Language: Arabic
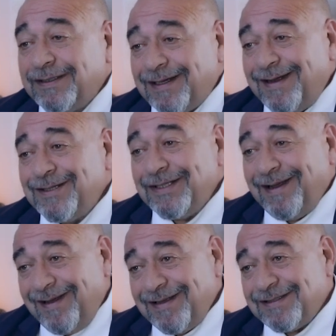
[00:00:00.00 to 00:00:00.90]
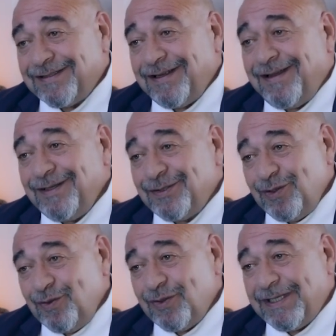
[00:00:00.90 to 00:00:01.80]
تراجع اخصائي
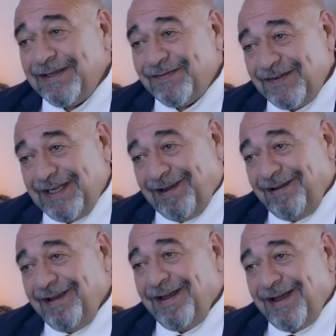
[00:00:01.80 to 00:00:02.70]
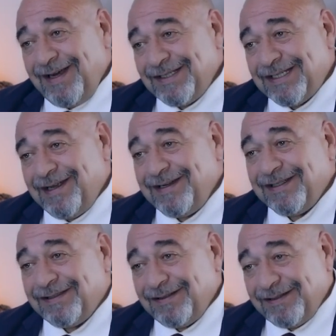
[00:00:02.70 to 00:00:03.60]
سلوكي فيه علشان